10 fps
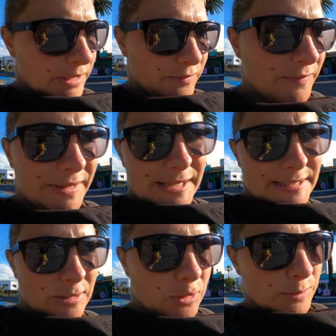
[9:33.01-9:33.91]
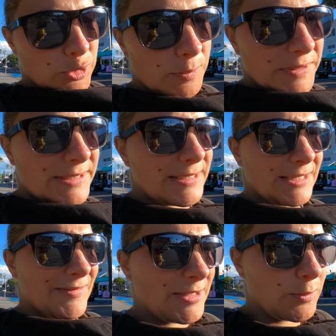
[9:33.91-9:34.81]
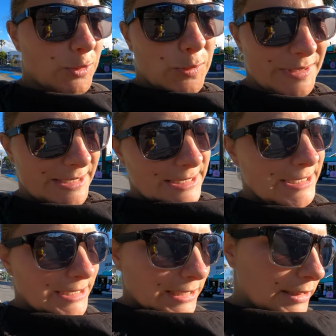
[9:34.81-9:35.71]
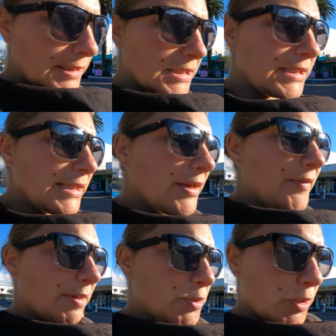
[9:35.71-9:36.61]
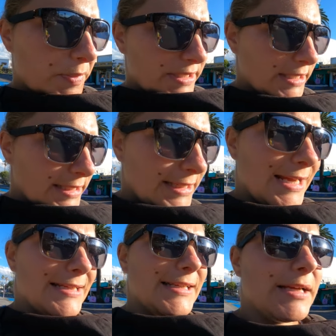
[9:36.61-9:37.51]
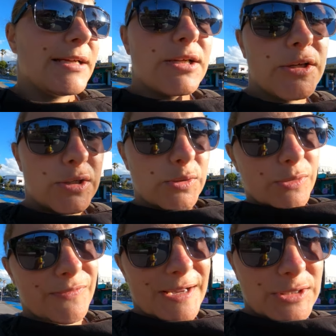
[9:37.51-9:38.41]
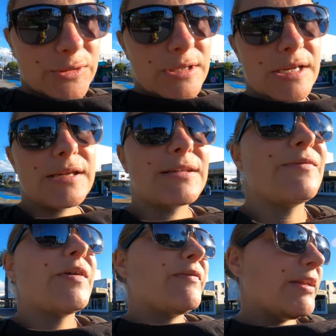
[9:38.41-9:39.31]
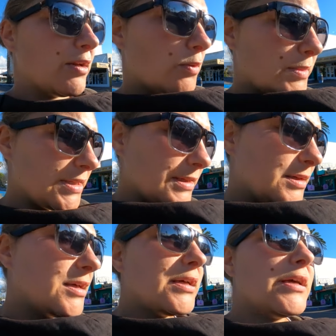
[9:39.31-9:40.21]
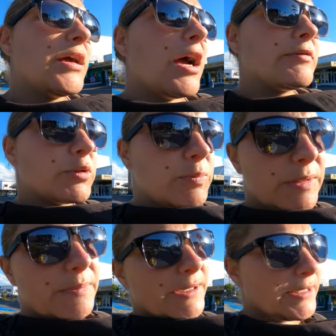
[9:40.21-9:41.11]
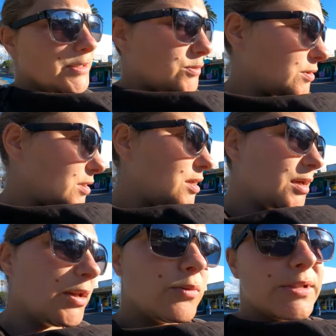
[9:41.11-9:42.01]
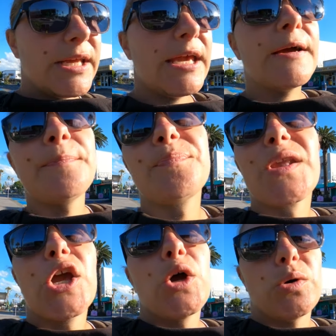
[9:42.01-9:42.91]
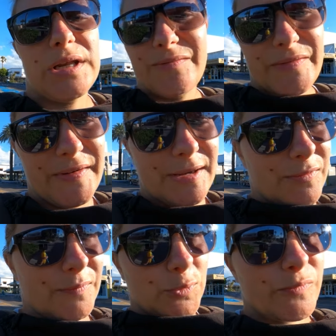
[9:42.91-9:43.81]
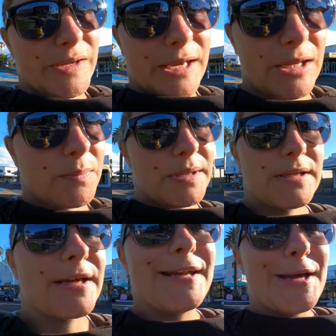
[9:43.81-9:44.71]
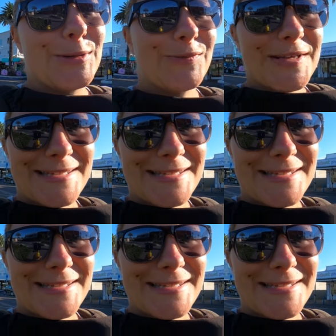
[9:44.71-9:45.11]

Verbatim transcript: also wir waren erst auch noch im Shoppingcenter, ich weiß nicht, ob Traum das erzählt hatte, waren im Shoppingcenter, da hat er neue Fahrzeuge gekriegt, dann waren wir da noch ein bisschen auf dem Spielplatz und hin und her und irgendwie war er auf dem Rückweg eingepennt, keine Ahnung,